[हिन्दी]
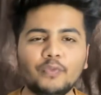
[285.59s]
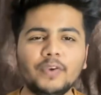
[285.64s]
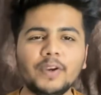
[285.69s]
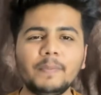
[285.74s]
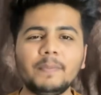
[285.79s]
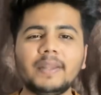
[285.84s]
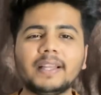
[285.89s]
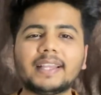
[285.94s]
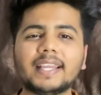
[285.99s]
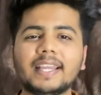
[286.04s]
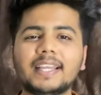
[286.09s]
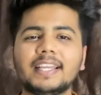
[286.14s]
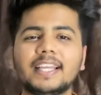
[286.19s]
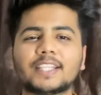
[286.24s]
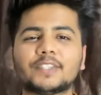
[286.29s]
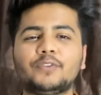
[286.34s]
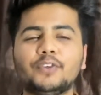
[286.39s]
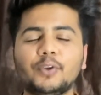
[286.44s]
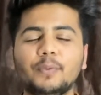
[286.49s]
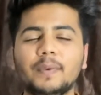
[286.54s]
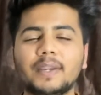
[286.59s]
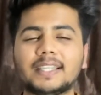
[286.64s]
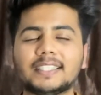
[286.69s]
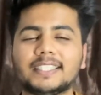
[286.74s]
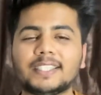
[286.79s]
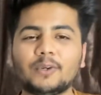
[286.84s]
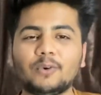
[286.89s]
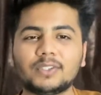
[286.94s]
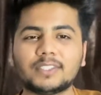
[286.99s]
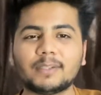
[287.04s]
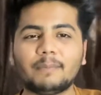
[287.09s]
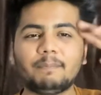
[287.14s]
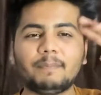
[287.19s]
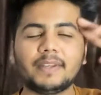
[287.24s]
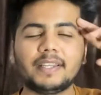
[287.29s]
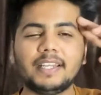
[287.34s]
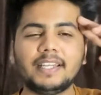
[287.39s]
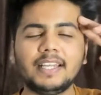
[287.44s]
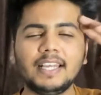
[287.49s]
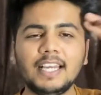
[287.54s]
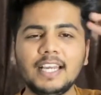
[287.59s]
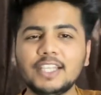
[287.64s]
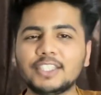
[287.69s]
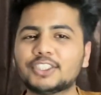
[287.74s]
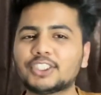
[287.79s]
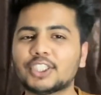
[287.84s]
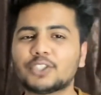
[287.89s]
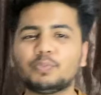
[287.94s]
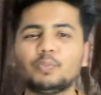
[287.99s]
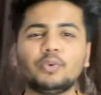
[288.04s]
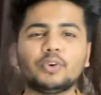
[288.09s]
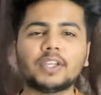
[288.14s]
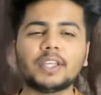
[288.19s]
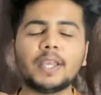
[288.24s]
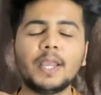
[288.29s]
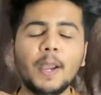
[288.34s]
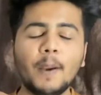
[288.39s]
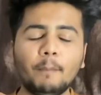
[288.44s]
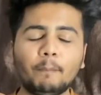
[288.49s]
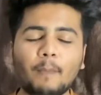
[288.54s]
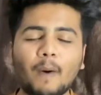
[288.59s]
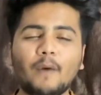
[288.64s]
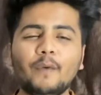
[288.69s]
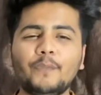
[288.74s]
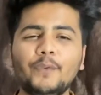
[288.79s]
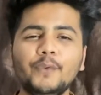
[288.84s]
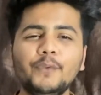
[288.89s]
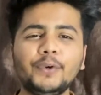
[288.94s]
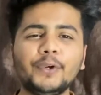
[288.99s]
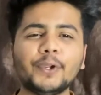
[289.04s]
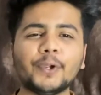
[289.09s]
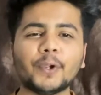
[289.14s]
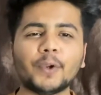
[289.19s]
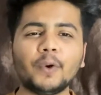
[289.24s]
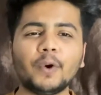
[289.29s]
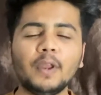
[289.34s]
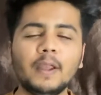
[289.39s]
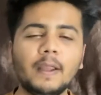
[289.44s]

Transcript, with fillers: तो फिर मिलते हैं नेक्स्ट वीडियो में किसी और संबंधित चश्मों के पावरफुल वीडियो